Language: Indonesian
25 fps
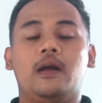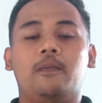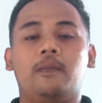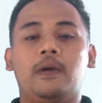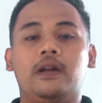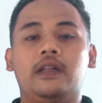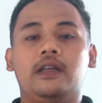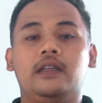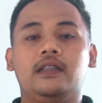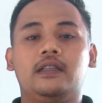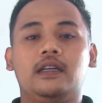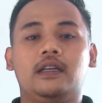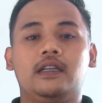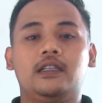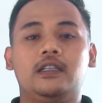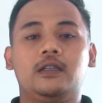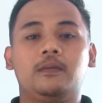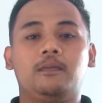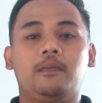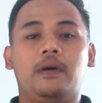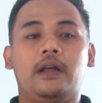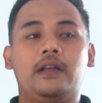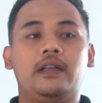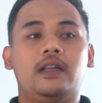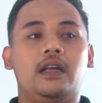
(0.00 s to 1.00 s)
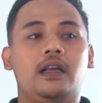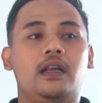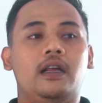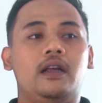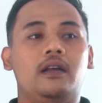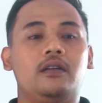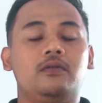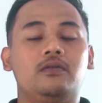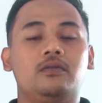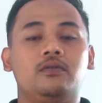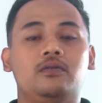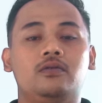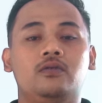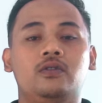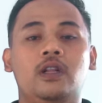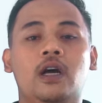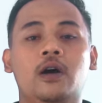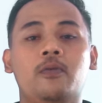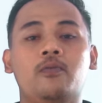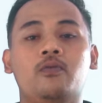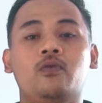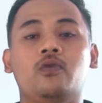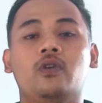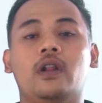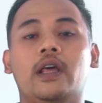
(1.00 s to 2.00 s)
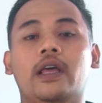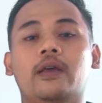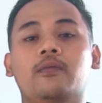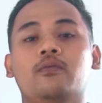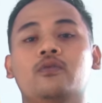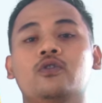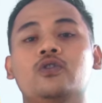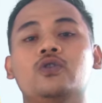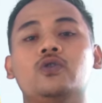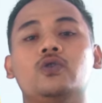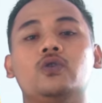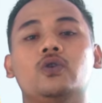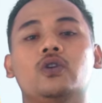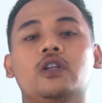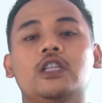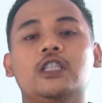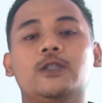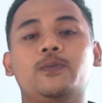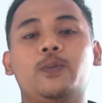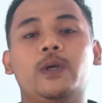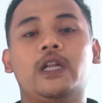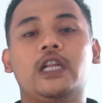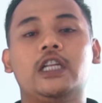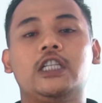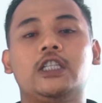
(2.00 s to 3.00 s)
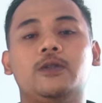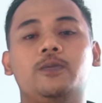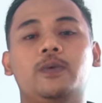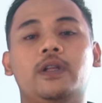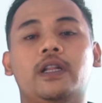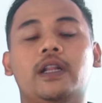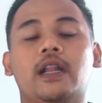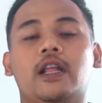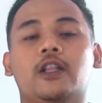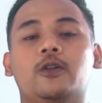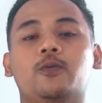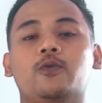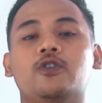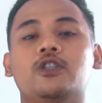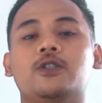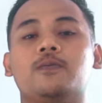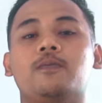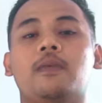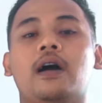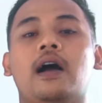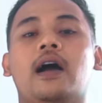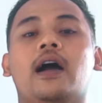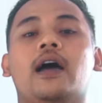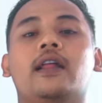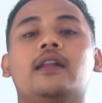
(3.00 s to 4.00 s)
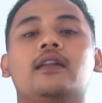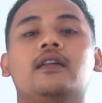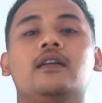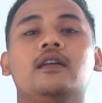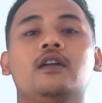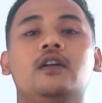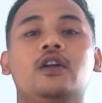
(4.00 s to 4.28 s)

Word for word: harapan kita ke depannya sudah mulai muncul spirit-spirit atau semangat